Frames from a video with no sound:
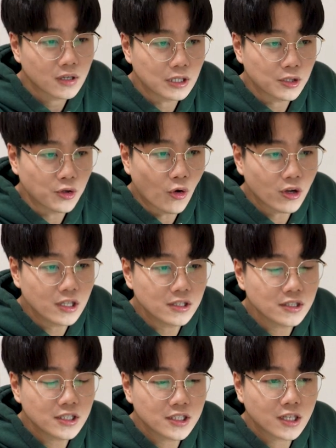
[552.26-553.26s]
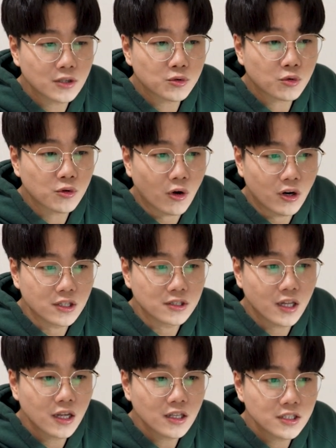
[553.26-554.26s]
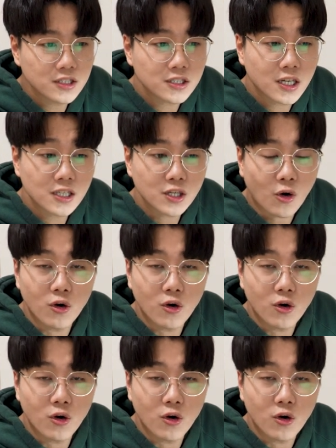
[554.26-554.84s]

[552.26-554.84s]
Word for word: 그래서 여기는 시간이 조금 걸리는데 시간이